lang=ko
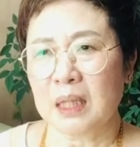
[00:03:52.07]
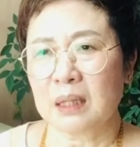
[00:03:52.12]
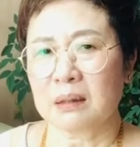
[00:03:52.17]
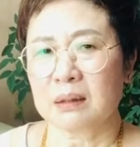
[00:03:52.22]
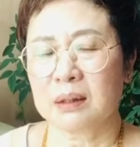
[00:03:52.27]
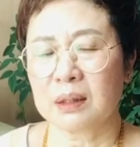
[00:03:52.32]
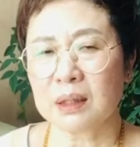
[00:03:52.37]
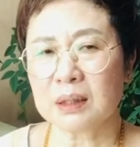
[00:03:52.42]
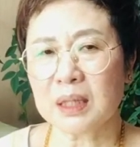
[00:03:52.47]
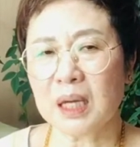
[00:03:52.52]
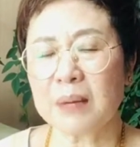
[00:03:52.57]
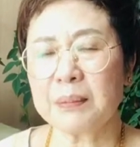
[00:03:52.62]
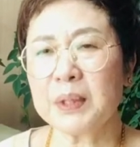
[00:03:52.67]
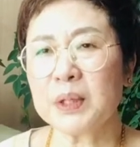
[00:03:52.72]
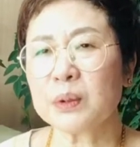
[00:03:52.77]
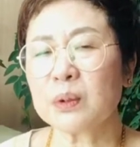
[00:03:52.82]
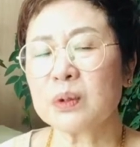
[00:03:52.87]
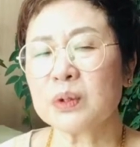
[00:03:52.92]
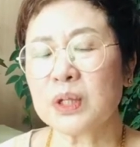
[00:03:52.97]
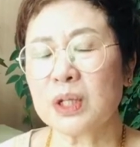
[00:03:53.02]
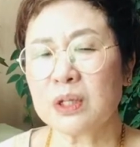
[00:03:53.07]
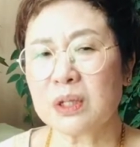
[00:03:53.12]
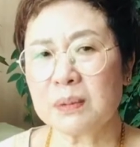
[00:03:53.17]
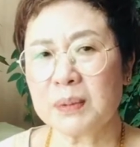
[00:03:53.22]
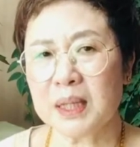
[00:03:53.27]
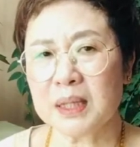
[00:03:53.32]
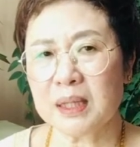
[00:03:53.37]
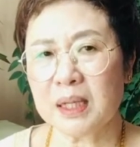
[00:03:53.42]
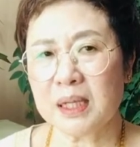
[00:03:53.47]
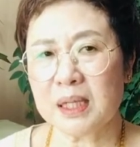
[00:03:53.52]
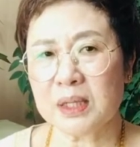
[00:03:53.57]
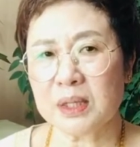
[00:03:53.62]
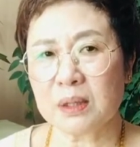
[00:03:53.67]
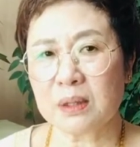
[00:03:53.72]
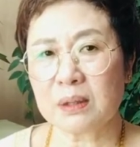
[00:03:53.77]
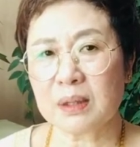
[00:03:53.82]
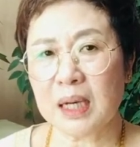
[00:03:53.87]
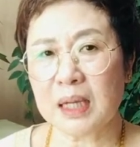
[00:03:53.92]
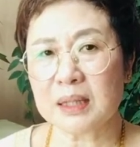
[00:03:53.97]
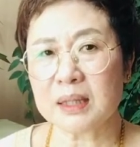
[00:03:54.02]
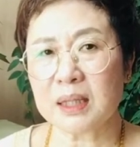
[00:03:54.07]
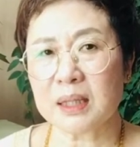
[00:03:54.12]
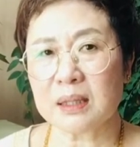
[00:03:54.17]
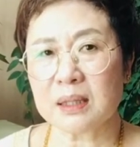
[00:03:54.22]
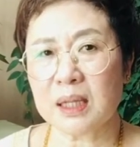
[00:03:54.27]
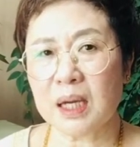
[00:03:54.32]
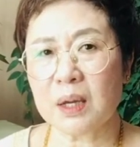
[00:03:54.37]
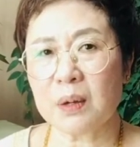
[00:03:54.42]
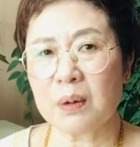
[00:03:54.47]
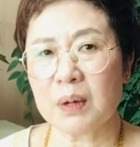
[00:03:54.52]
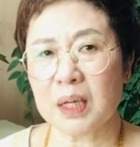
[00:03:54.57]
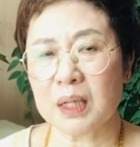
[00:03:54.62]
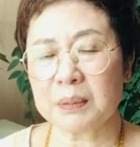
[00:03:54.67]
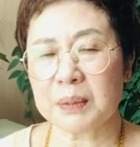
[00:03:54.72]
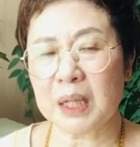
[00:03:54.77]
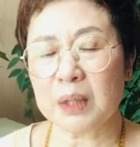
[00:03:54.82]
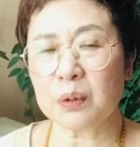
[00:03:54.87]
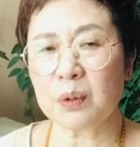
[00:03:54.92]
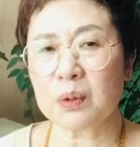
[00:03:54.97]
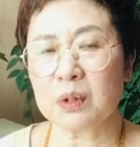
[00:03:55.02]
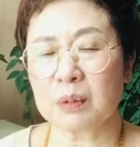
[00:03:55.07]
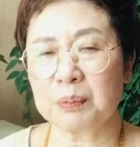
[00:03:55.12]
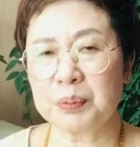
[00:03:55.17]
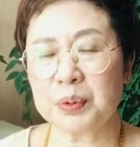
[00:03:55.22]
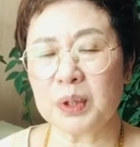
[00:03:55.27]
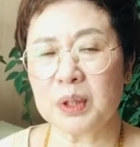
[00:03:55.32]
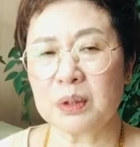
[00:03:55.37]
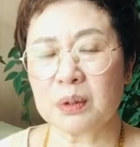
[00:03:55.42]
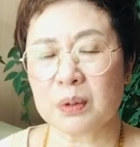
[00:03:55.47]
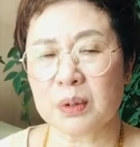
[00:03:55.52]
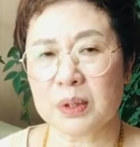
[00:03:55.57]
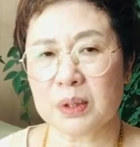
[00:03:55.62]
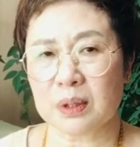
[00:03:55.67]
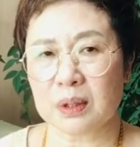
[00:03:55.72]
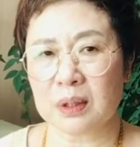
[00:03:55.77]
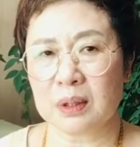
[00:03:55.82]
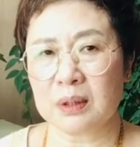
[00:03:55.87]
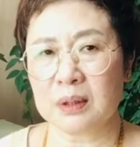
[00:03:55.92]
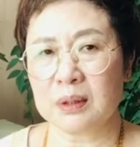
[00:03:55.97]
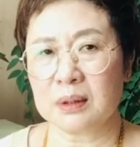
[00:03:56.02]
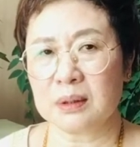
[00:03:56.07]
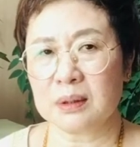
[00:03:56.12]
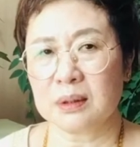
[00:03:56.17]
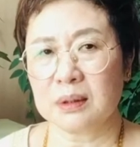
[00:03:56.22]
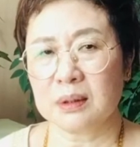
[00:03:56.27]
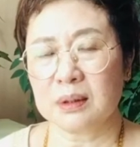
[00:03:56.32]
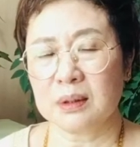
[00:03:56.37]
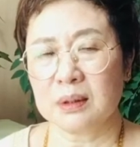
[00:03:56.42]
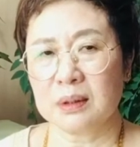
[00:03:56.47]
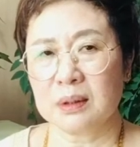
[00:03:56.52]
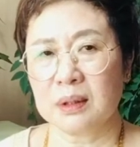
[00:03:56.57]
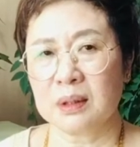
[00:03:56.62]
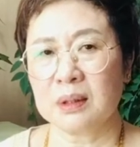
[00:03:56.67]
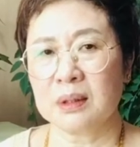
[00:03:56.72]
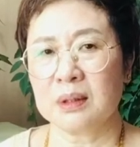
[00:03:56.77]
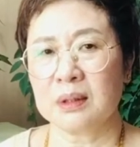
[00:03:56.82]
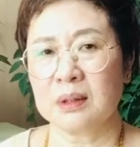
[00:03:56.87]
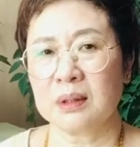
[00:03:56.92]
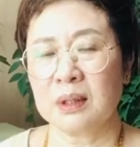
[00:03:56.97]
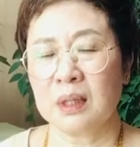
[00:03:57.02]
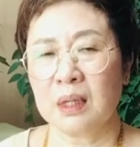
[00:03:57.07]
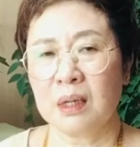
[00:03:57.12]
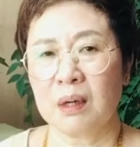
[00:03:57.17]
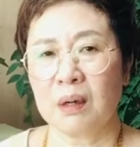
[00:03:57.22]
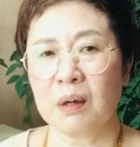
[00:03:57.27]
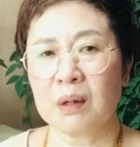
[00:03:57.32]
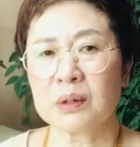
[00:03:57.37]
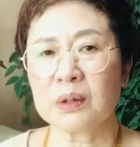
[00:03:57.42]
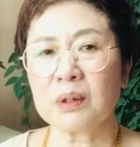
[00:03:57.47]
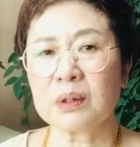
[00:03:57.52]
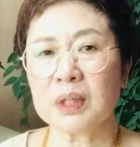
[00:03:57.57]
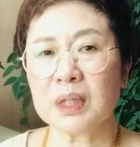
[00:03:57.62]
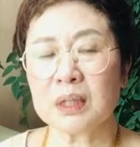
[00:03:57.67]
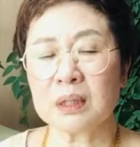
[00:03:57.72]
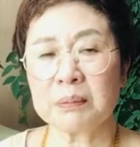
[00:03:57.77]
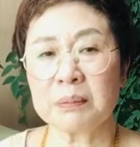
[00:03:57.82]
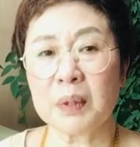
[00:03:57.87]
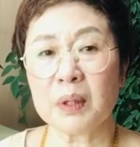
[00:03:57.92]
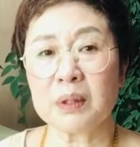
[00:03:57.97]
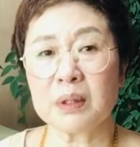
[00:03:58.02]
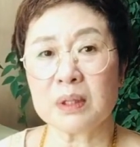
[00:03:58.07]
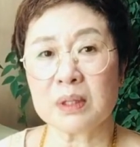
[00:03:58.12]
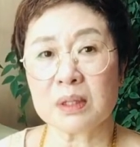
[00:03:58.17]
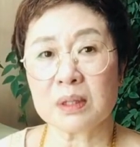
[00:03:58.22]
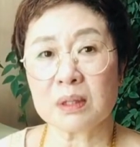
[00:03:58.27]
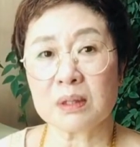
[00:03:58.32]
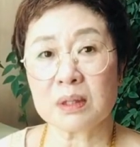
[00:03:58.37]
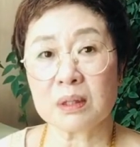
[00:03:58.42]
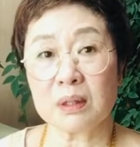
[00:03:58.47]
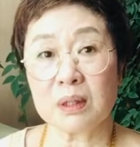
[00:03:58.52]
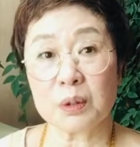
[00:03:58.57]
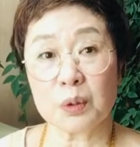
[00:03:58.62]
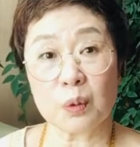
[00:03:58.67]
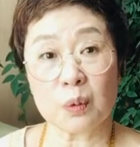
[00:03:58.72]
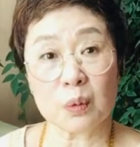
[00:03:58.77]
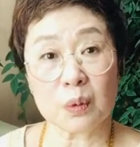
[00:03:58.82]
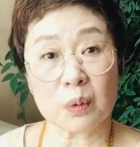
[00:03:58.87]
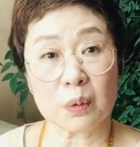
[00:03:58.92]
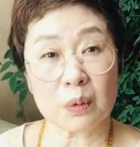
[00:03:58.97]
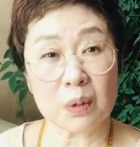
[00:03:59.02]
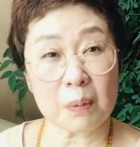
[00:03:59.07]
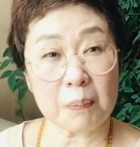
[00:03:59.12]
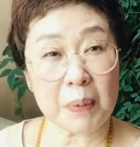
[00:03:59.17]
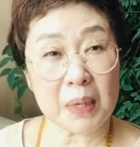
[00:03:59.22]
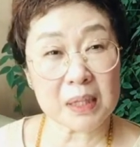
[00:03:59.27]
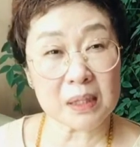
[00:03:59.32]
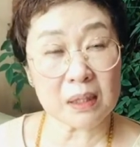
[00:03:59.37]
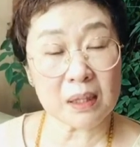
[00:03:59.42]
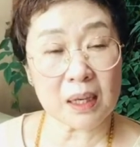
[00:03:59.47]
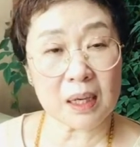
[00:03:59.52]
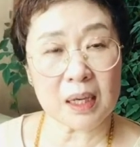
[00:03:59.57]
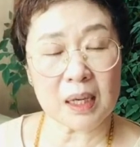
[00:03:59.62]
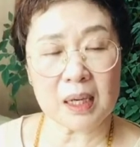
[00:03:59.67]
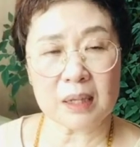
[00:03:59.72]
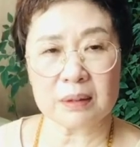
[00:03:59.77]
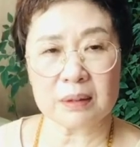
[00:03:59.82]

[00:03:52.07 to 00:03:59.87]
그렇다면 또 죄를 받아야죠. 가짜를 사용한 대통령 부인으로서 어, 어떻게든 머리를 써서 요거를 빠져나가려